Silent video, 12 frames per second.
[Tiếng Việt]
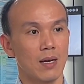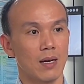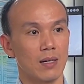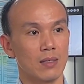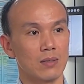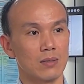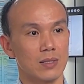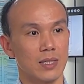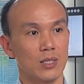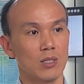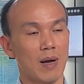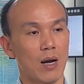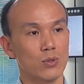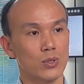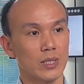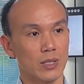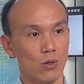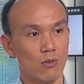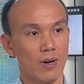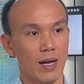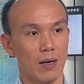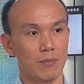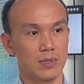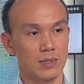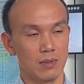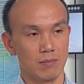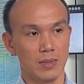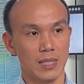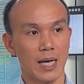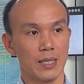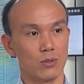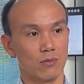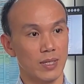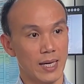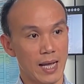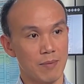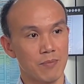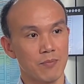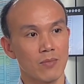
uh, khiến cho bão suy yếu và bị đẩy xuống phía nam.